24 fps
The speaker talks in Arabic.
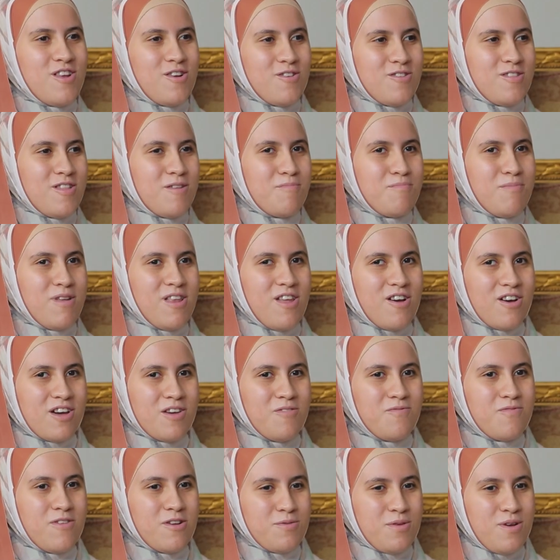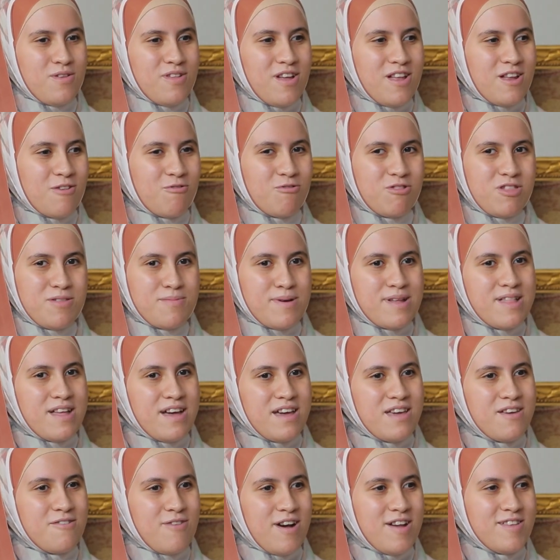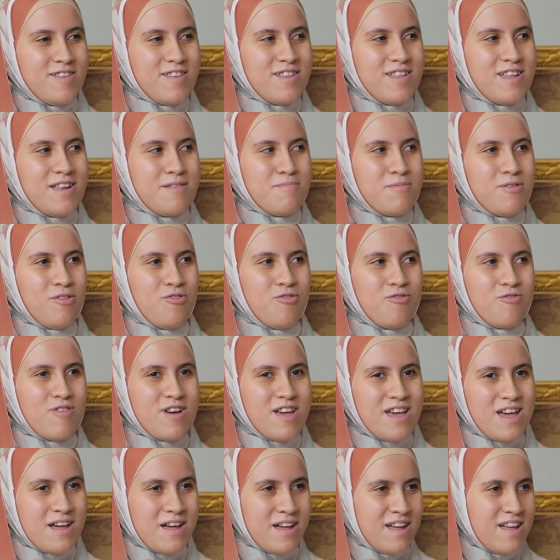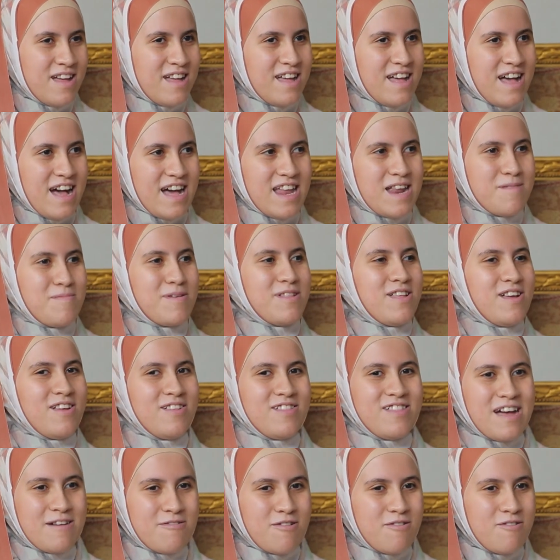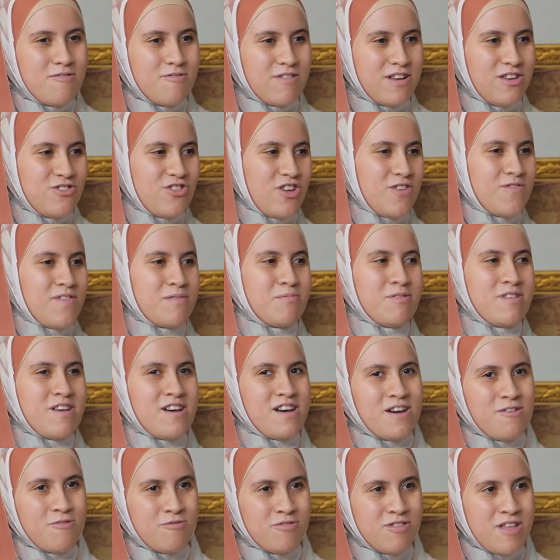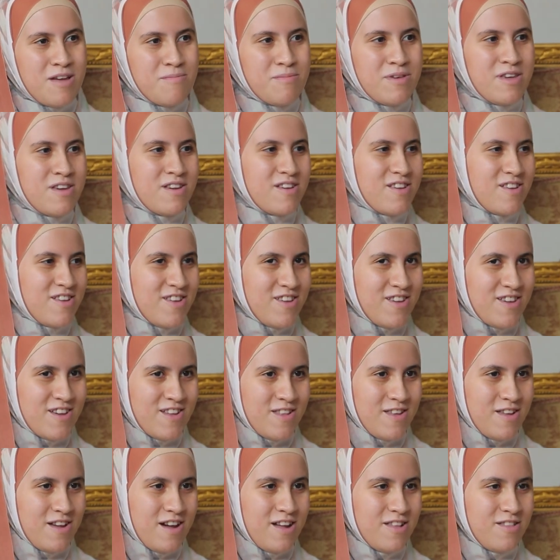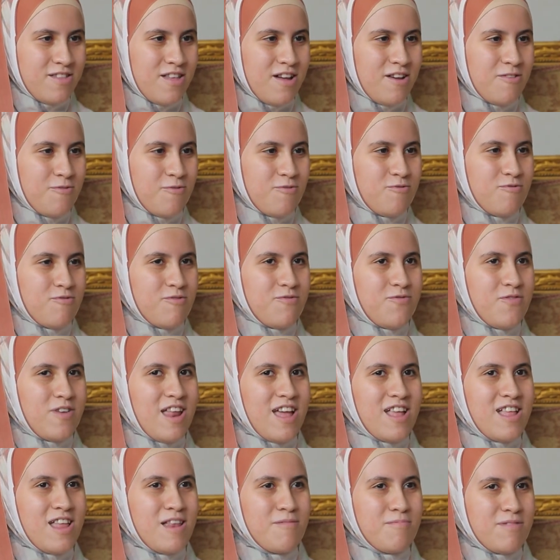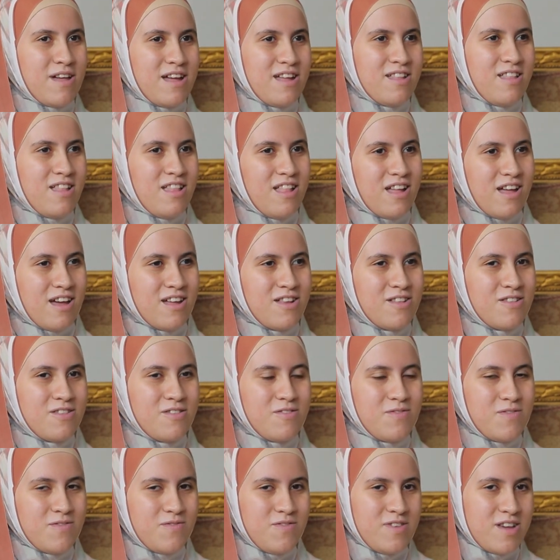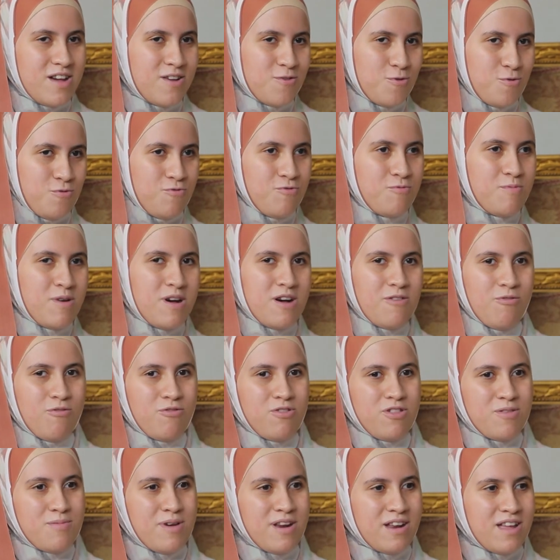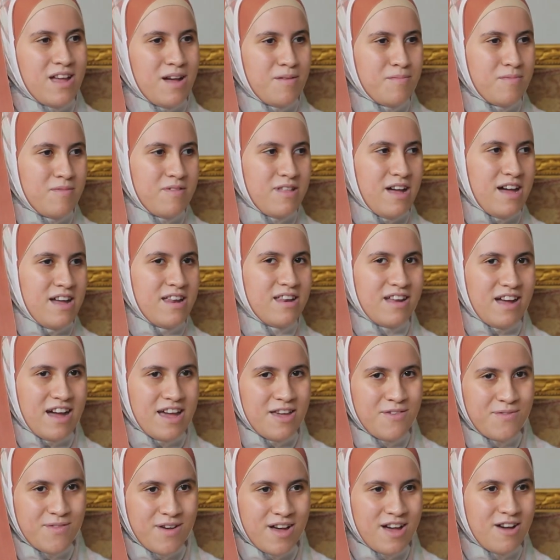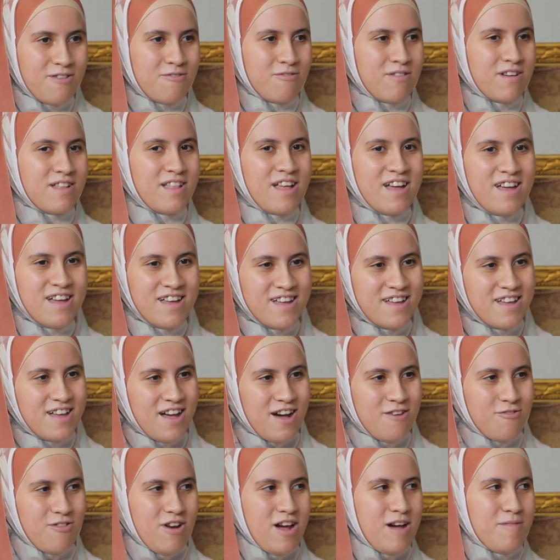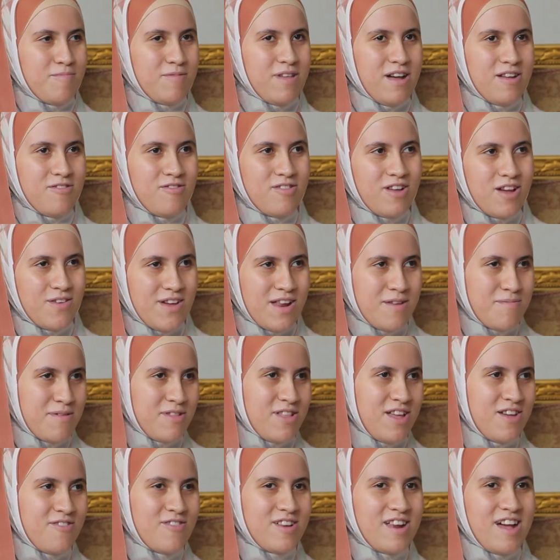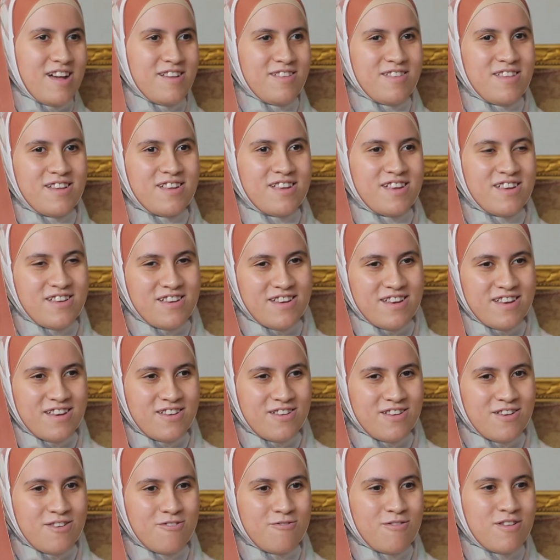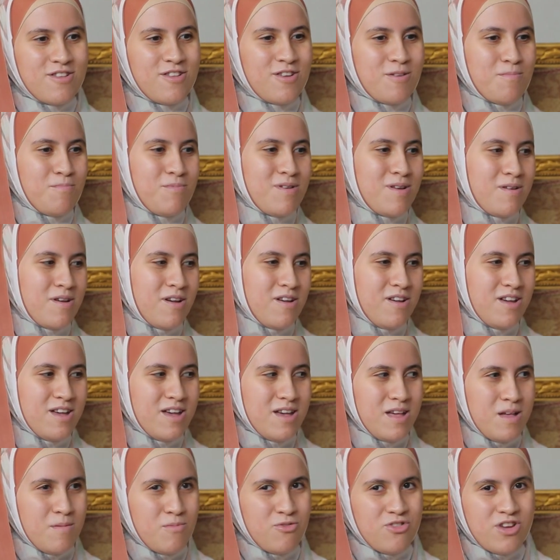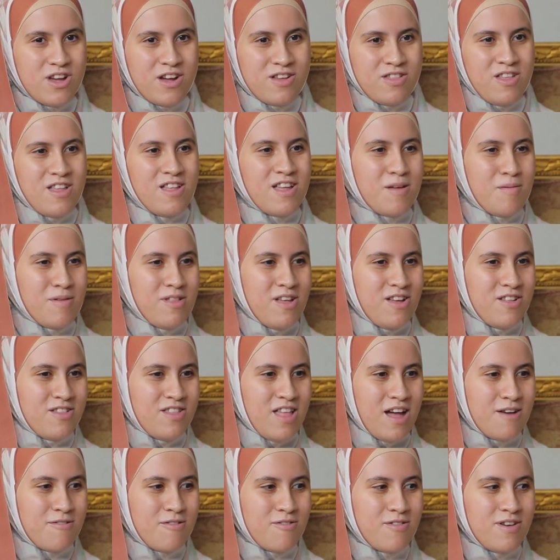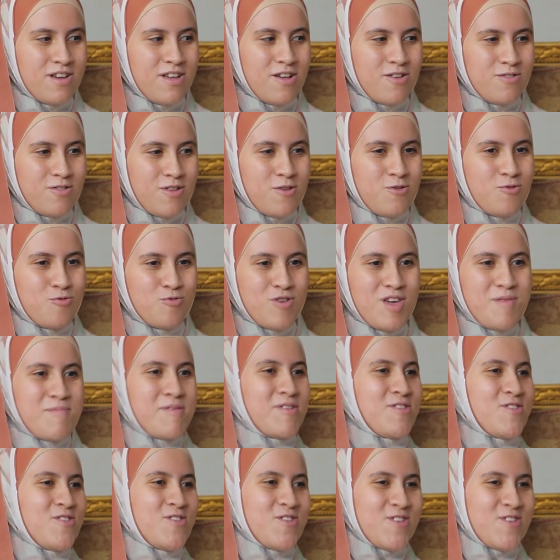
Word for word: هنا اصلا باليقين في الله سبحانه وتعالى كنت بدعي وحاسه ان انا من جوايا انا بدعي الدعوه وانا شايفاها بتتحقق قدامي يعني حتى في العيال الامتحانات اللي كانت فيها صعوبه او كنت برجع من امتحان خايفه او كده او رايحه امتحان انا بدعي وانا حاسه ان هو انا ربنا مش هياخدني انا بدعي الدعوه وهي اصلا استجيبت